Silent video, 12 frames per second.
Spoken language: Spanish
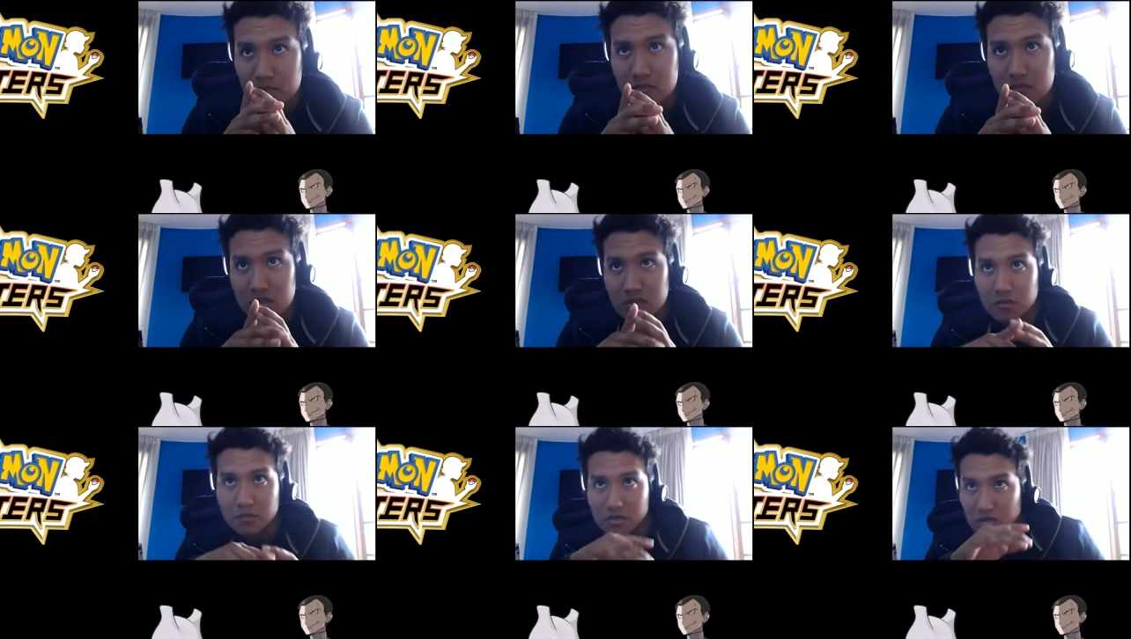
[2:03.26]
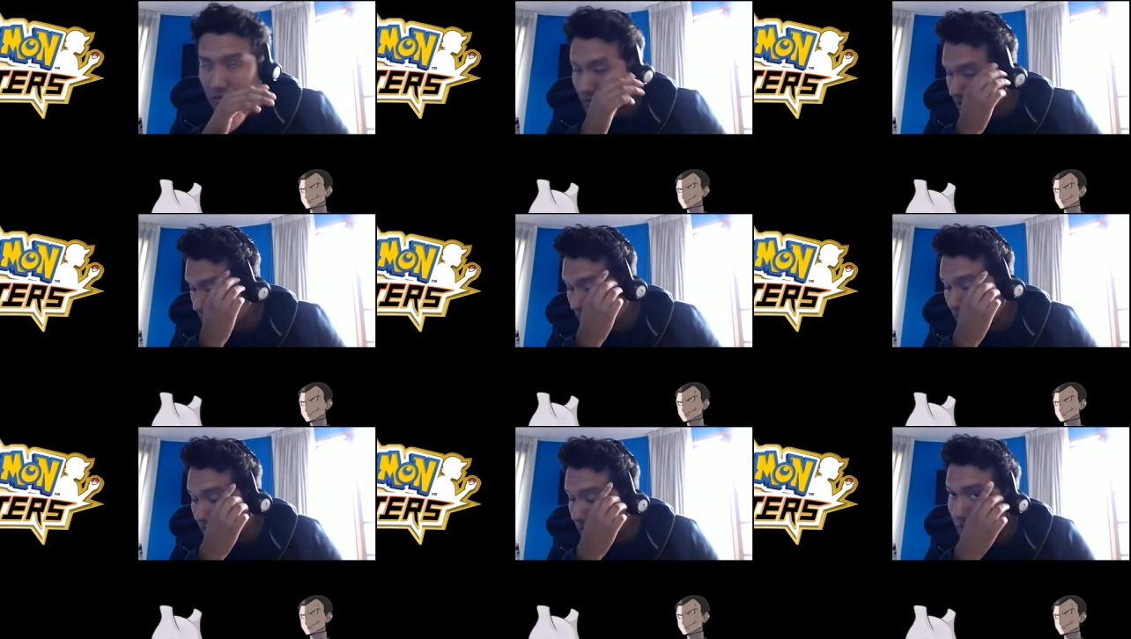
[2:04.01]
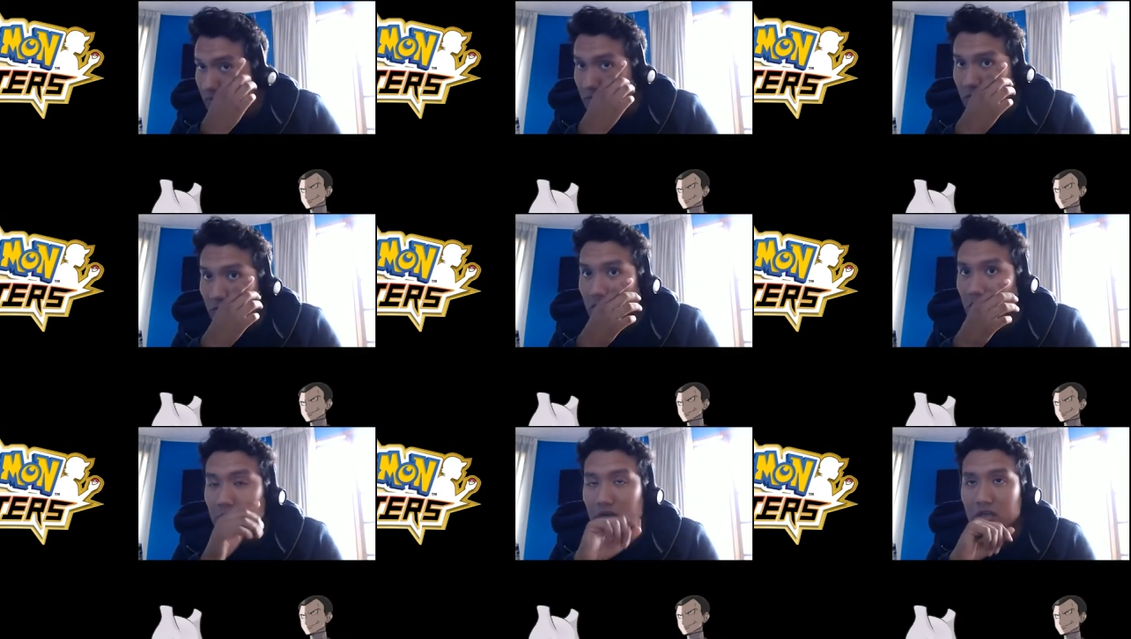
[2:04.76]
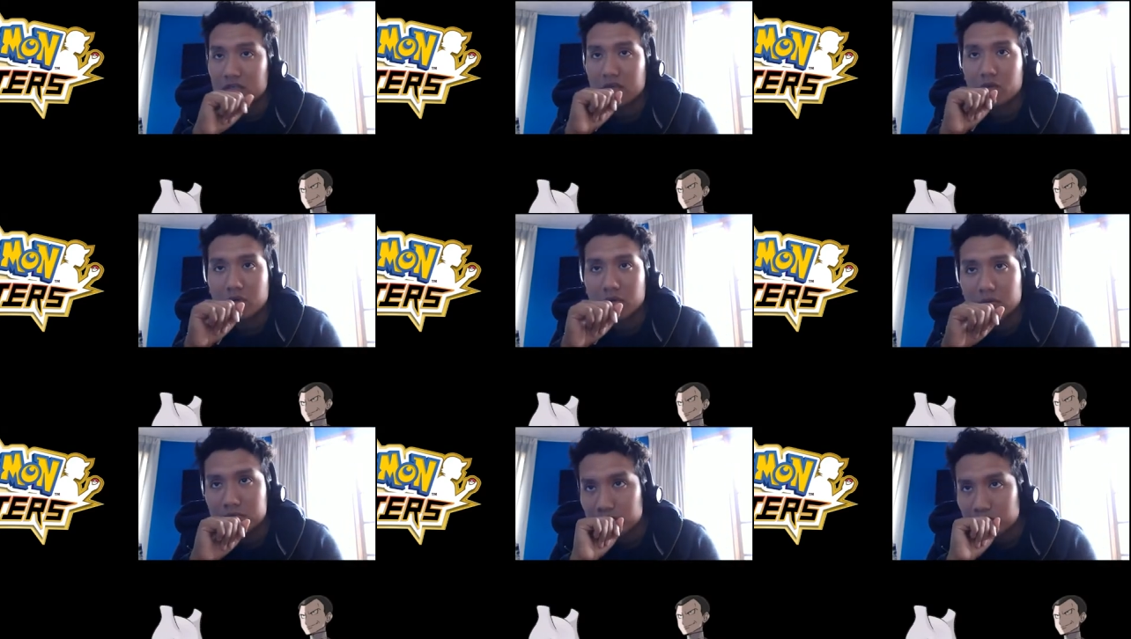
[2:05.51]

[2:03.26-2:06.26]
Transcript: tramará con esa en esa cueva.